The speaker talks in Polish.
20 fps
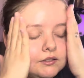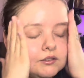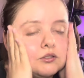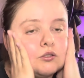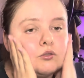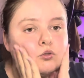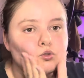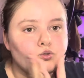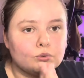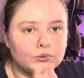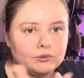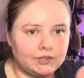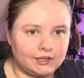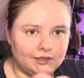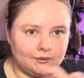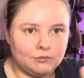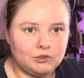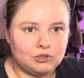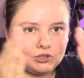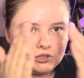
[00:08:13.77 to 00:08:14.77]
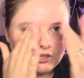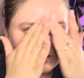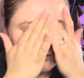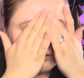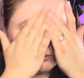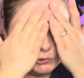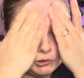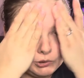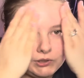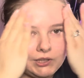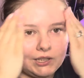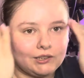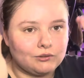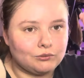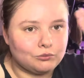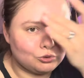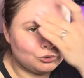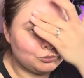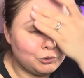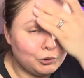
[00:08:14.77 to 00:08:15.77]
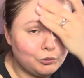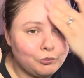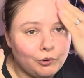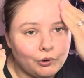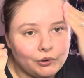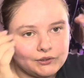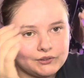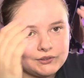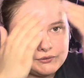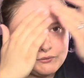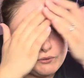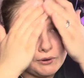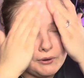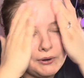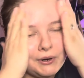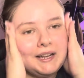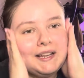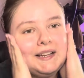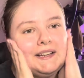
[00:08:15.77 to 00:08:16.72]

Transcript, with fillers: Już tutaj mieszkałam, no tak, no już był Morris i w ogóle.